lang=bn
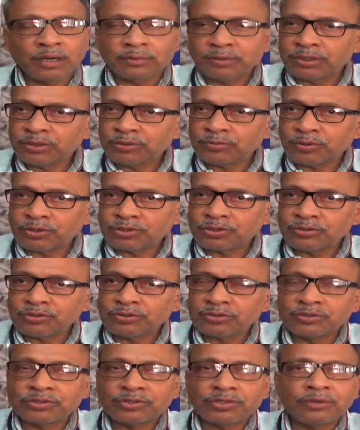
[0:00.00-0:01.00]
আমাদের
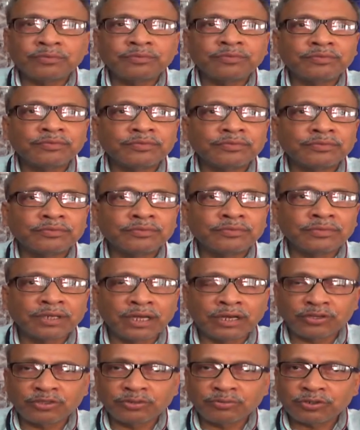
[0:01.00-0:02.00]
বসন্ত উৎসব
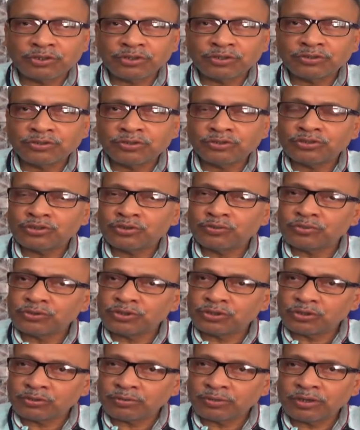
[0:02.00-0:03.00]
রায়গঞ্জ বসন্ত উৎসব
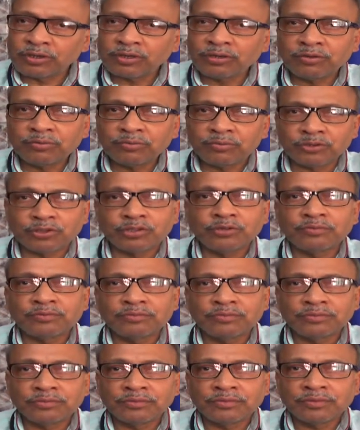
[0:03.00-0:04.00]
উত্তরবঙ্গেরও প্রথম
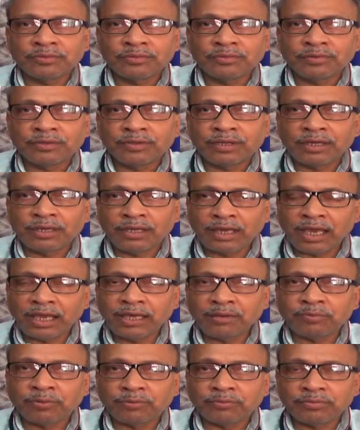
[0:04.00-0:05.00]

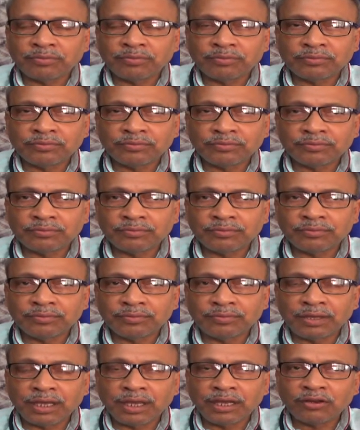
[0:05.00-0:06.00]
এই
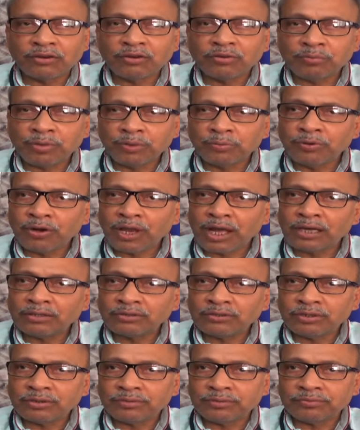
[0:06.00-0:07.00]
এইরকম
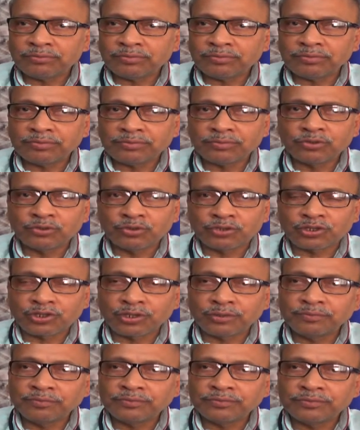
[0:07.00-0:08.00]
বিপুলায়তনে
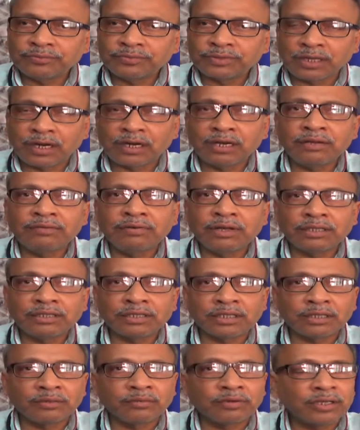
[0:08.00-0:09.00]
উৎসব কার্নিভাল
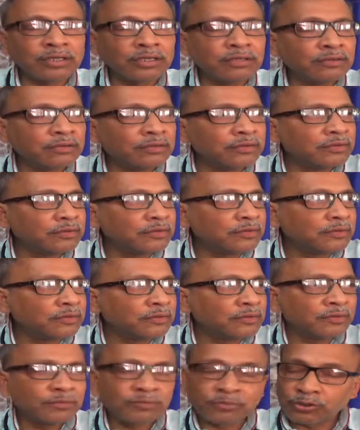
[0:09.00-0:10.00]
যাকে বলে
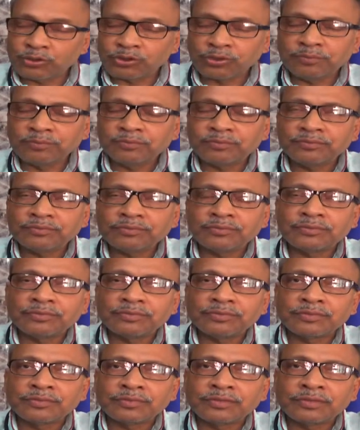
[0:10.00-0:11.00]
প্রথম
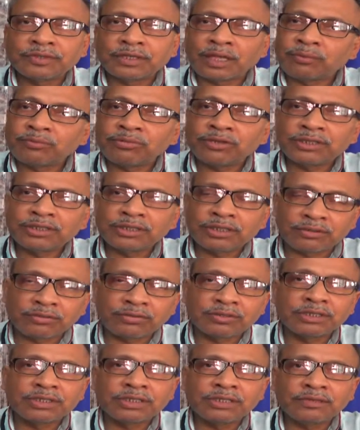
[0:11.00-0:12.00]
তারপরে যেটা
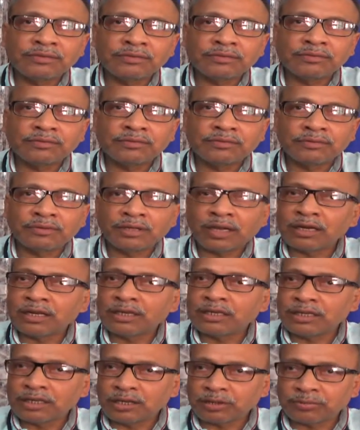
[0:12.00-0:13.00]
হয়েছে
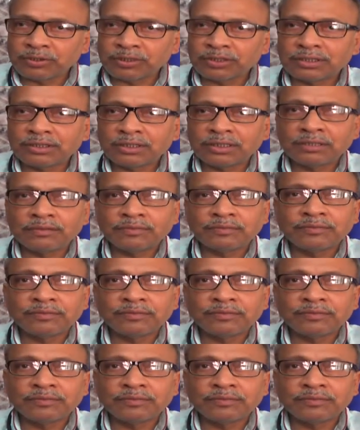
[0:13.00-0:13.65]
নারীর নিরাপত্তা